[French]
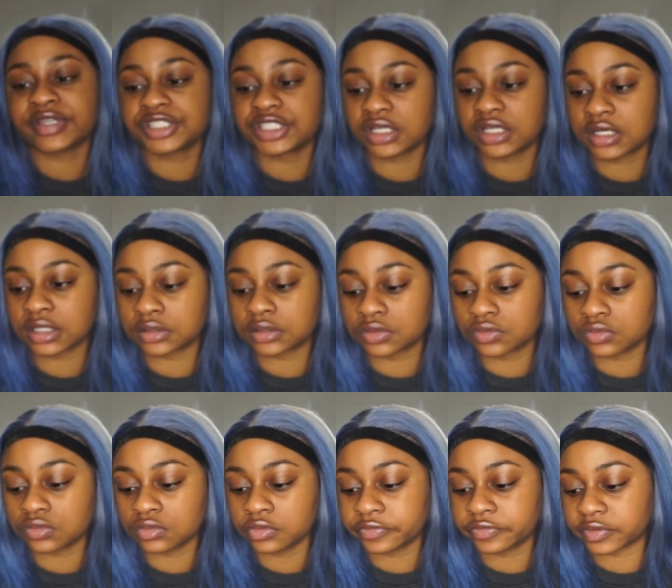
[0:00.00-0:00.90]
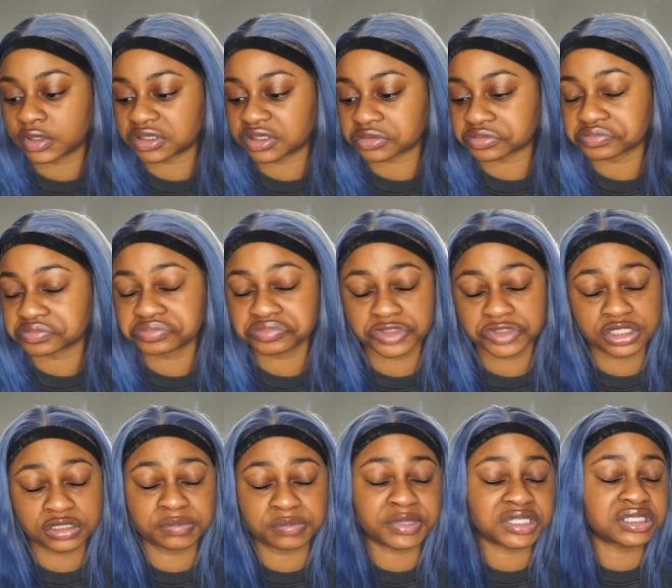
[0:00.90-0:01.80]
chez Cantu, enfin je
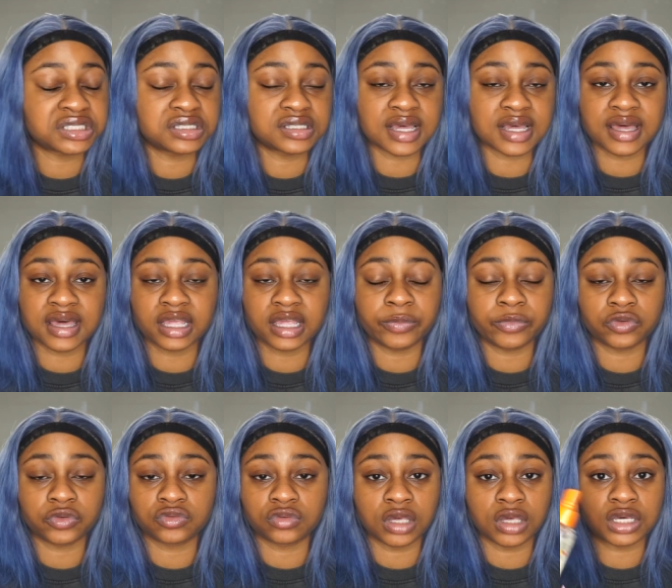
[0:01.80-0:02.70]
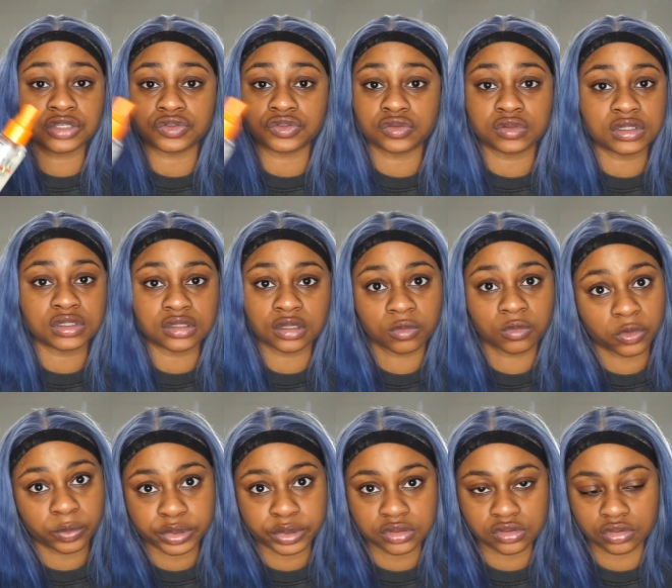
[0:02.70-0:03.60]
sais pas si ça aide mais en tout cas j'utilise ça
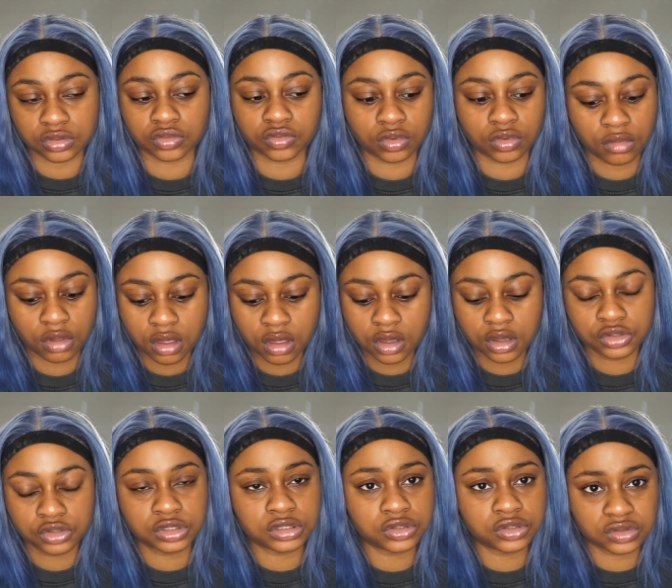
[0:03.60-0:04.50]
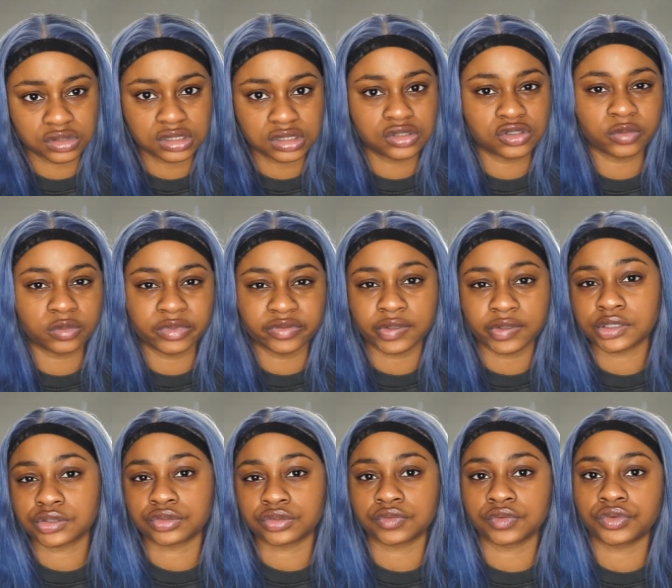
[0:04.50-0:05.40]
parce que je te dis aussi sur mes vrais
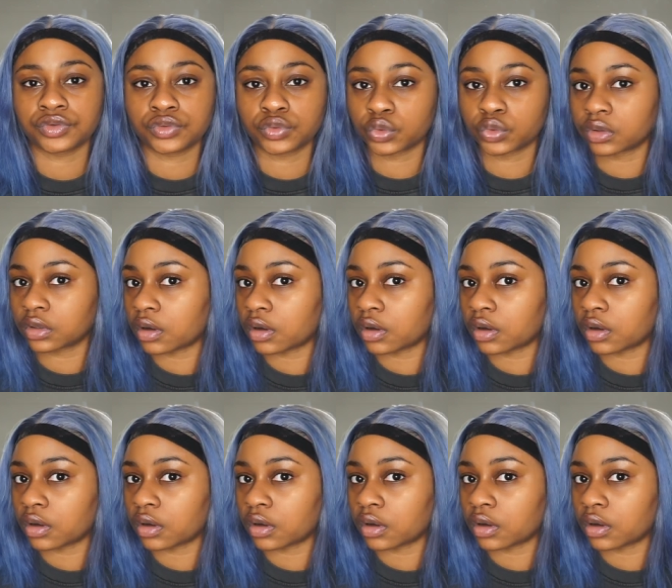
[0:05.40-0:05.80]
cheveux.